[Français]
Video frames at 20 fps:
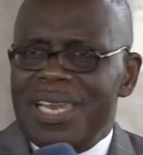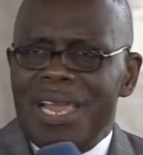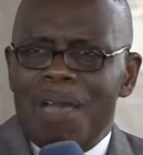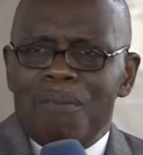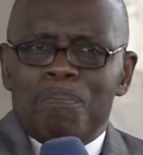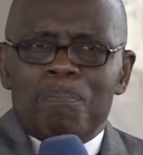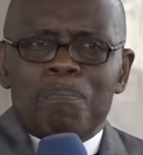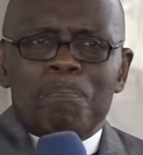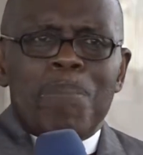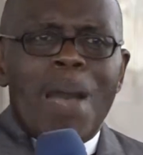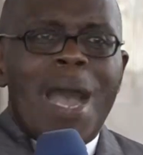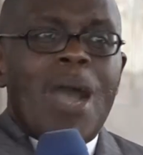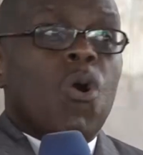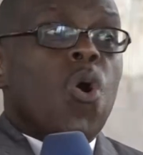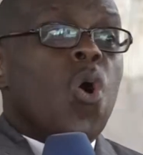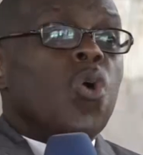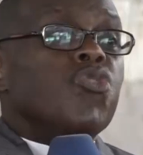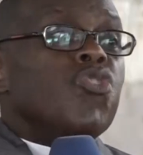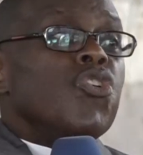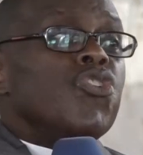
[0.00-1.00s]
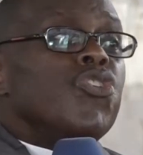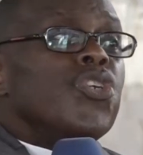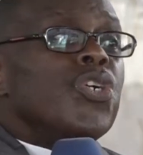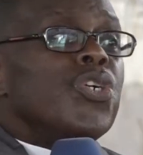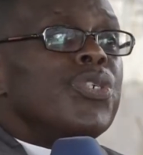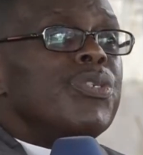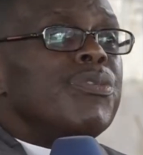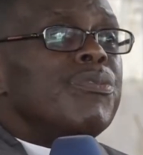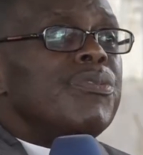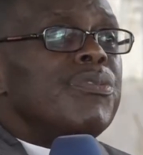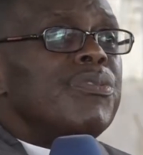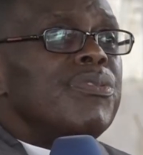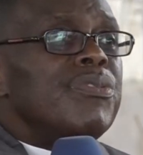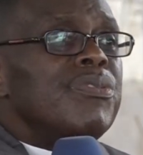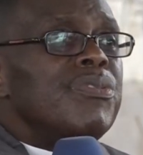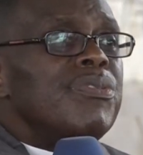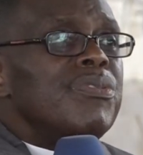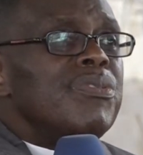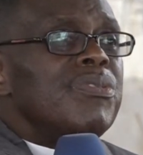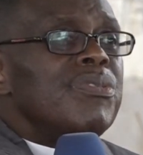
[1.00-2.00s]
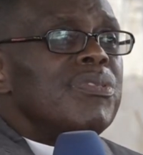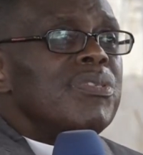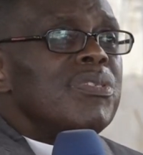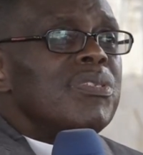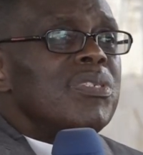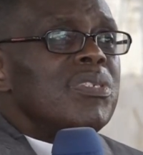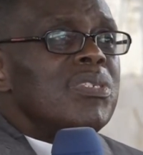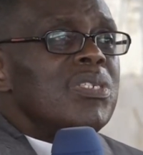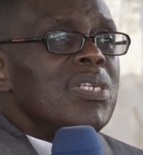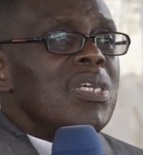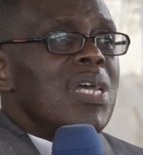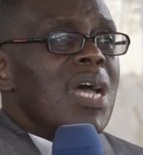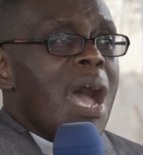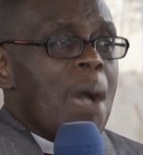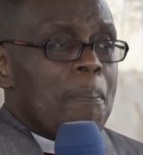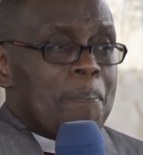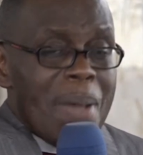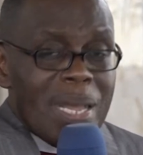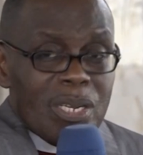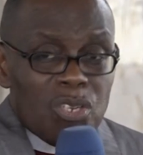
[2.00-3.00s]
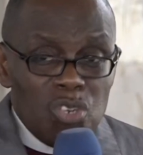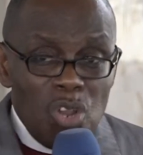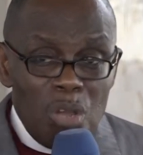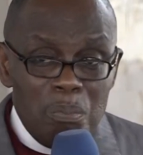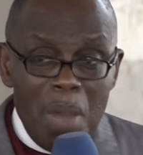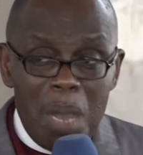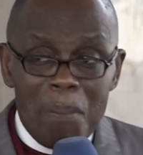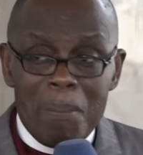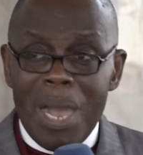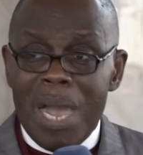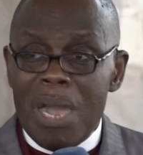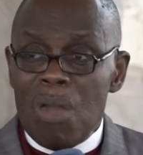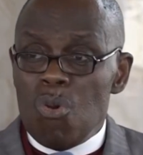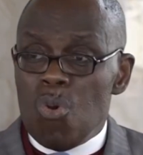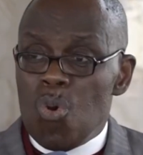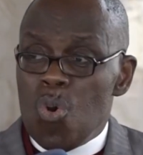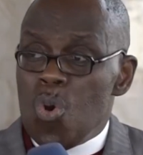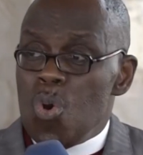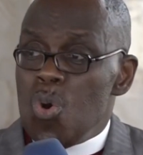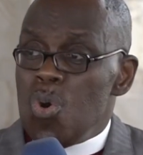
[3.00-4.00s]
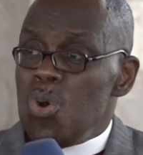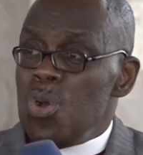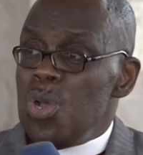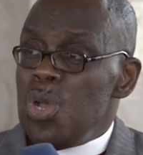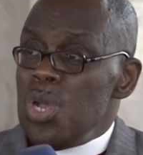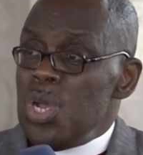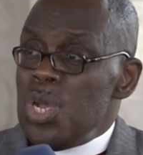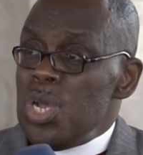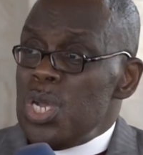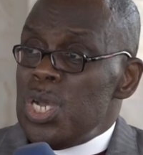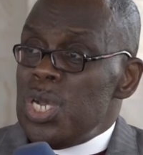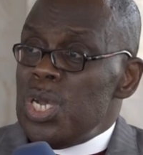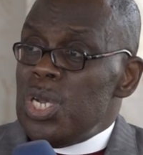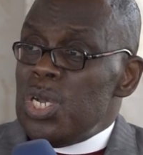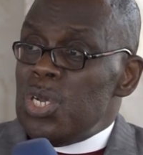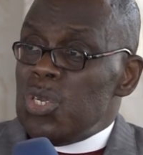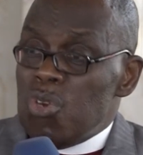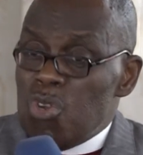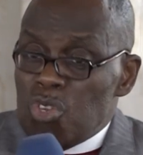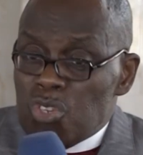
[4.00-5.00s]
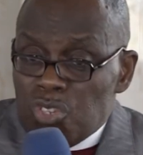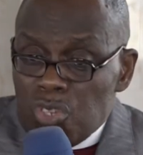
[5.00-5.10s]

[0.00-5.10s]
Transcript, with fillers: de la parole de Dieu. À partir du moment où nous